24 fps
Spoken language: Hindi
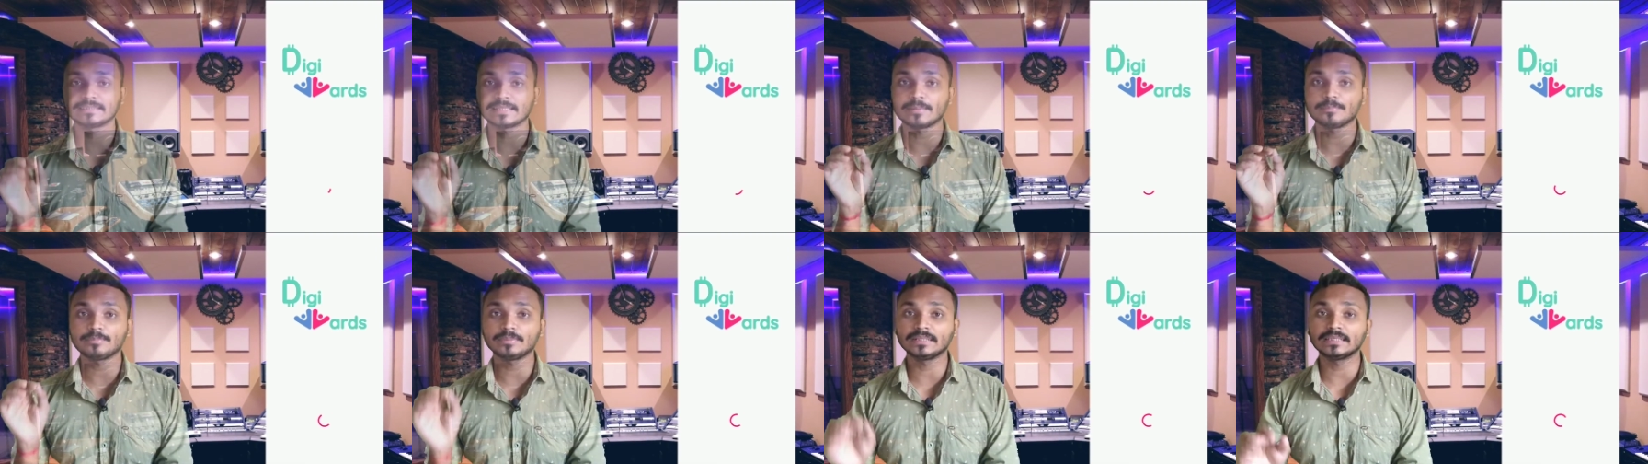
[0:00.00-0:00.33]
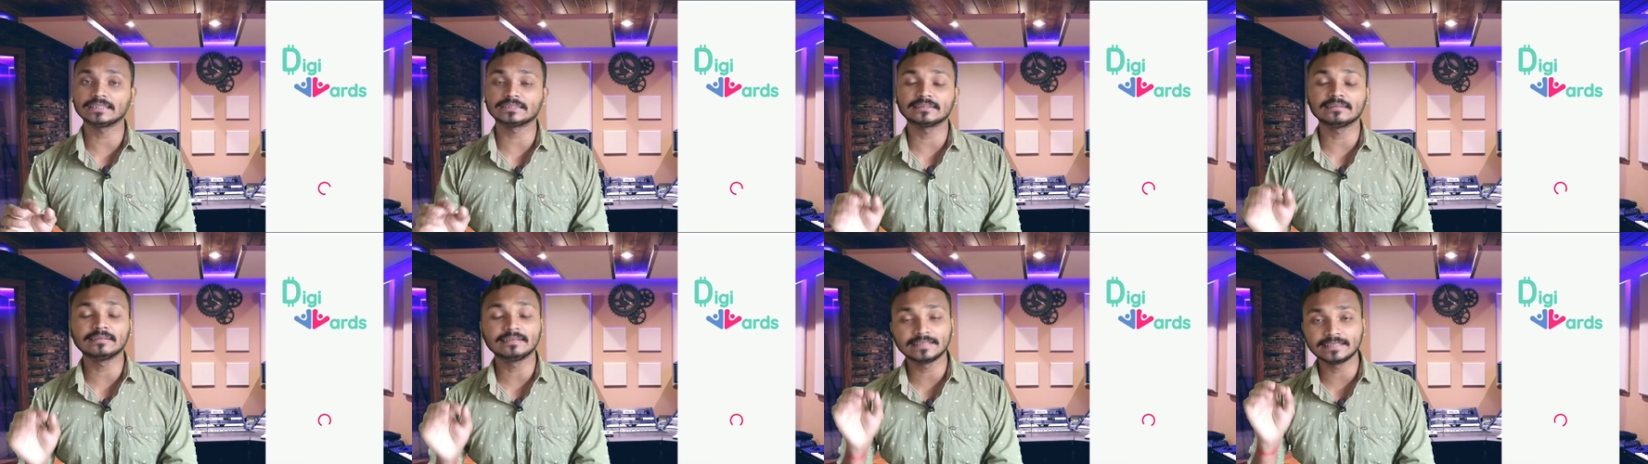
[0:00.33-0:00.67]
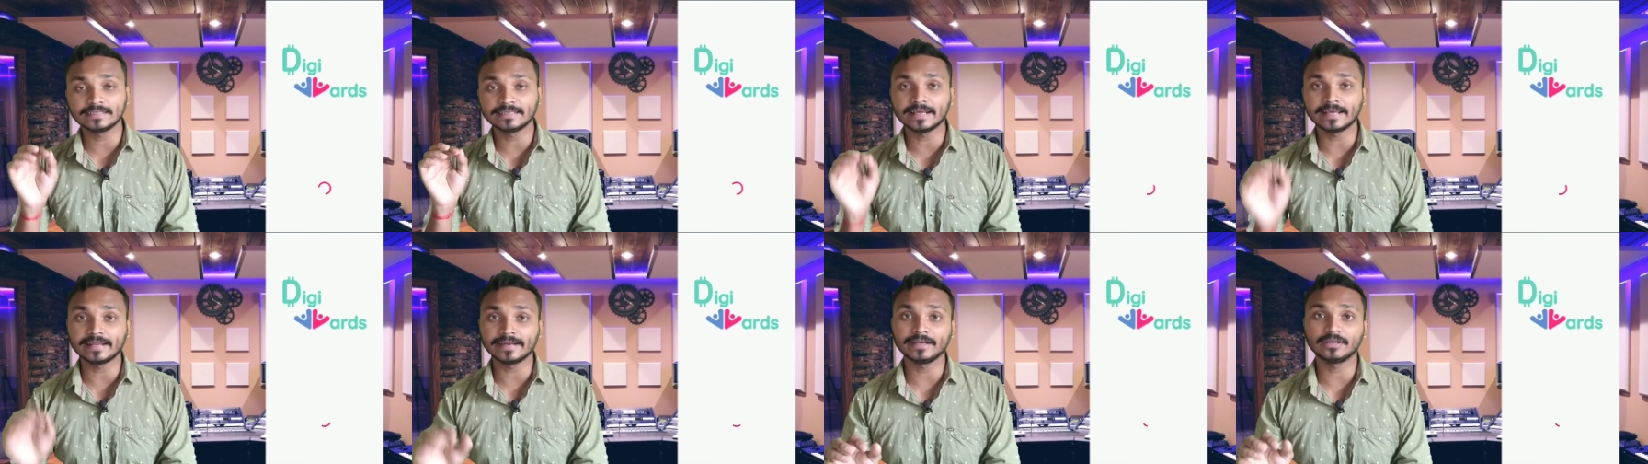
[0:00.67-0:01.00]
इस एप्लीकेशन
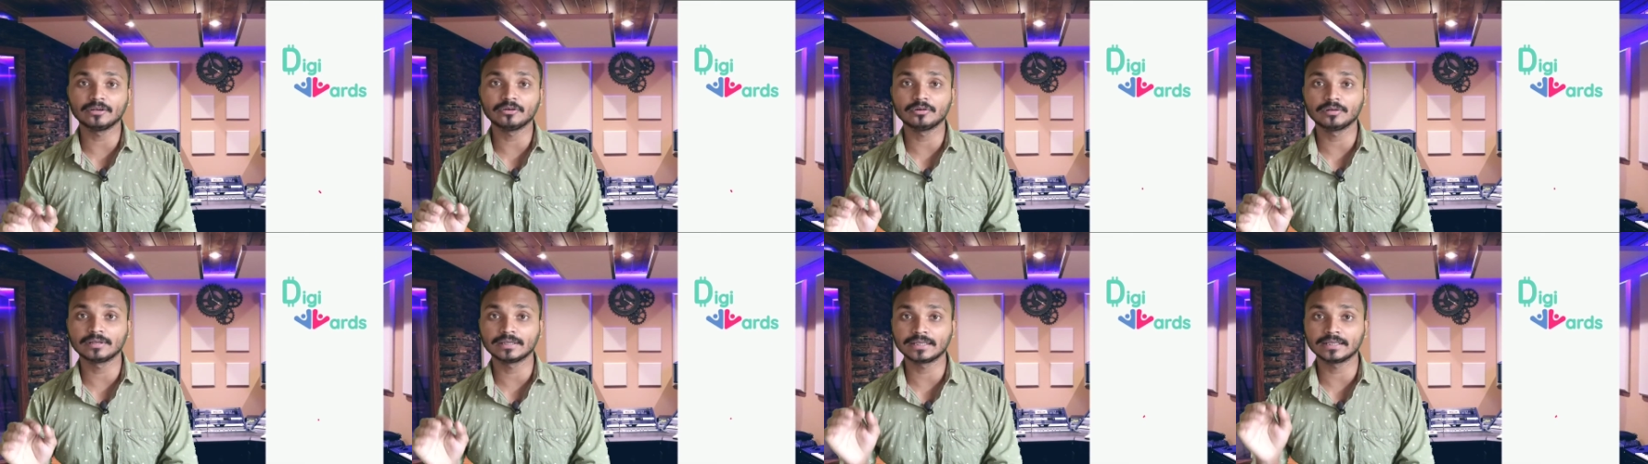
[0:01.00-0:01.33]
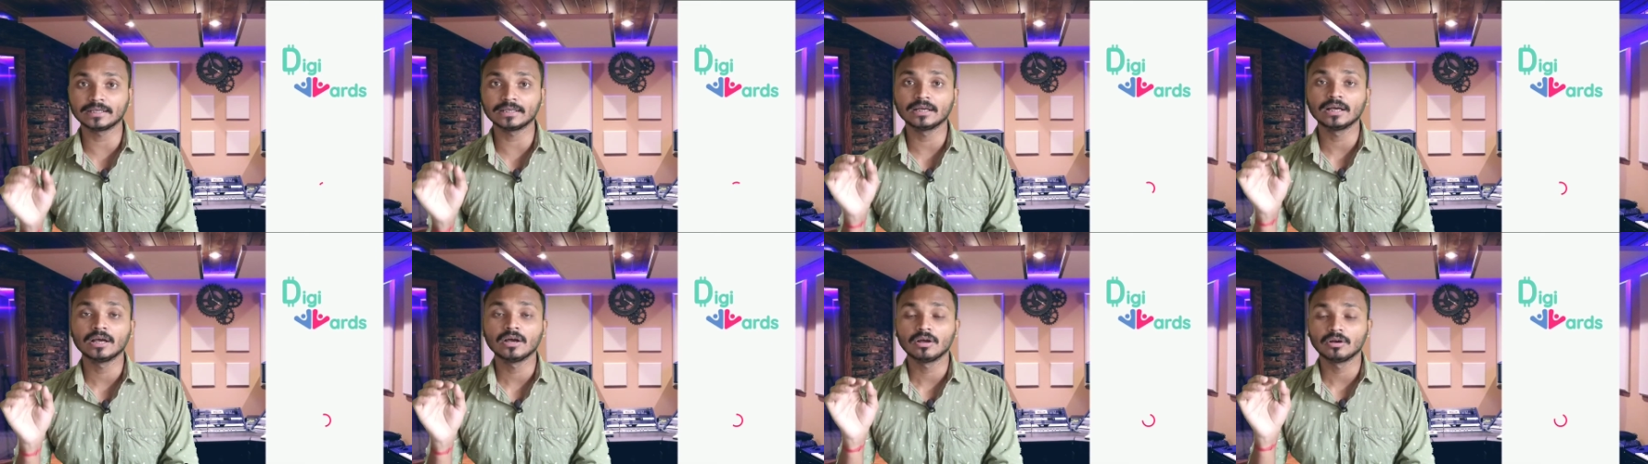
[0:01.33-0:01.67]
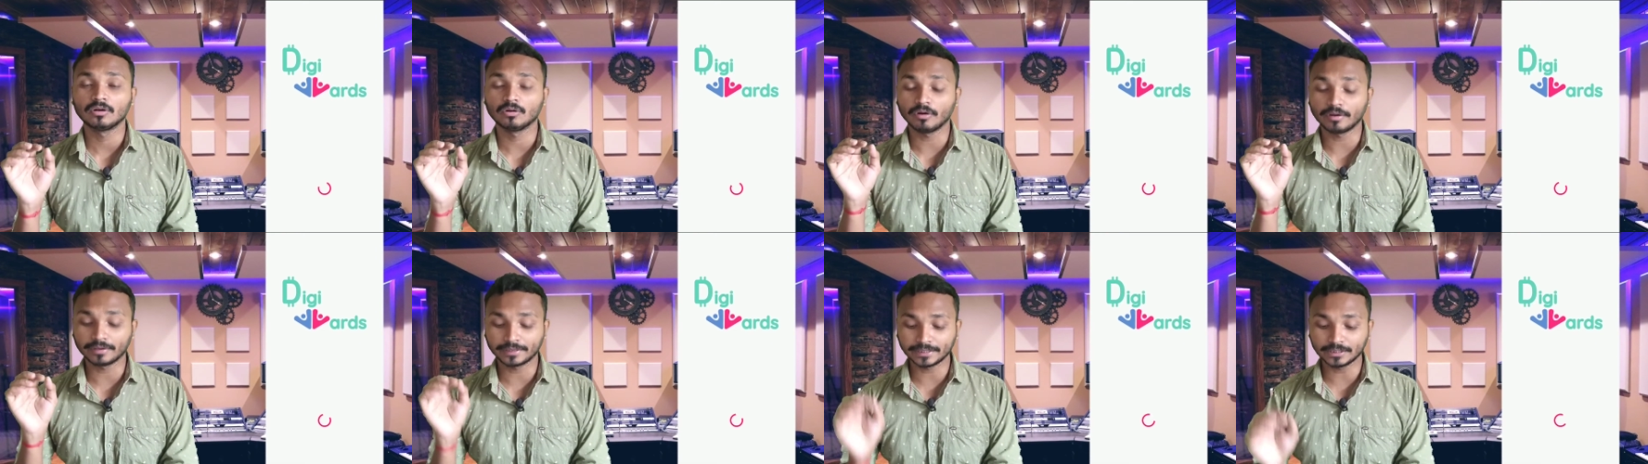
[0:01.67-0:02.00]
रीडायरेक्ट होकर
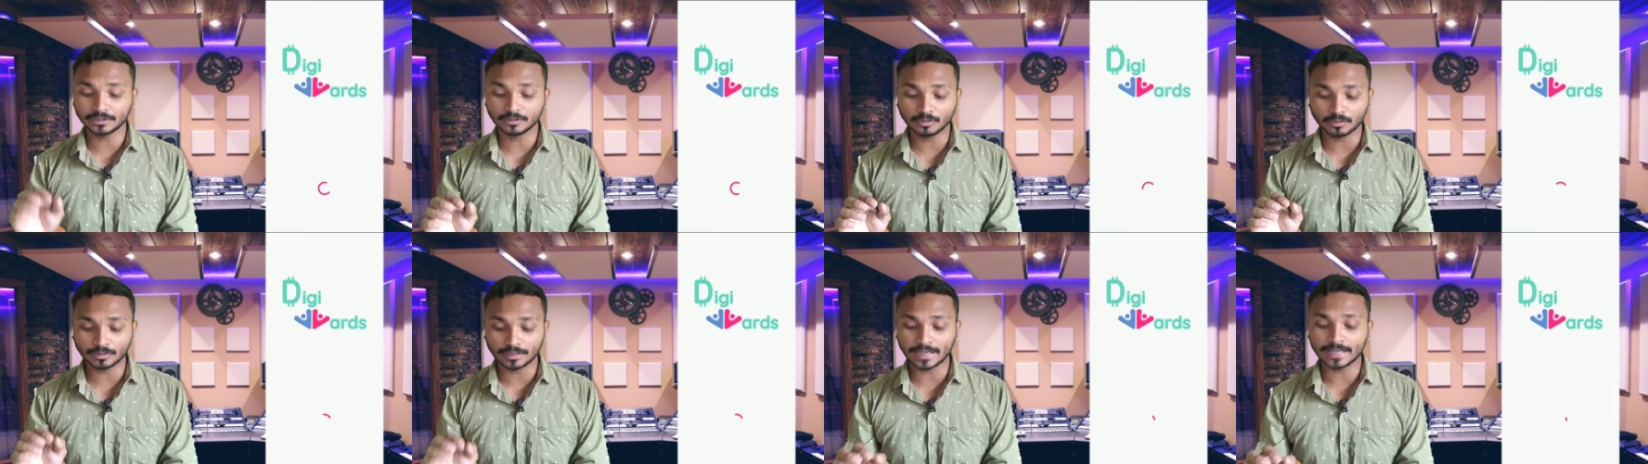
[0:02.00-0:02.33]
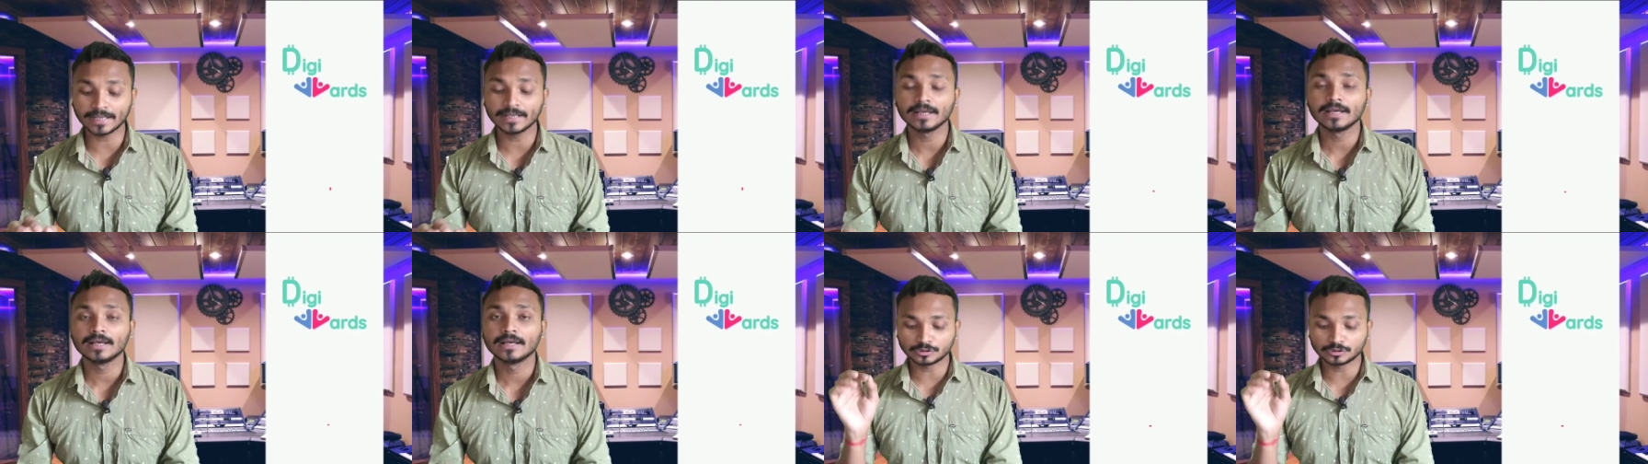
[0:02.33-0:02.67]
लॉग इन हो रहा है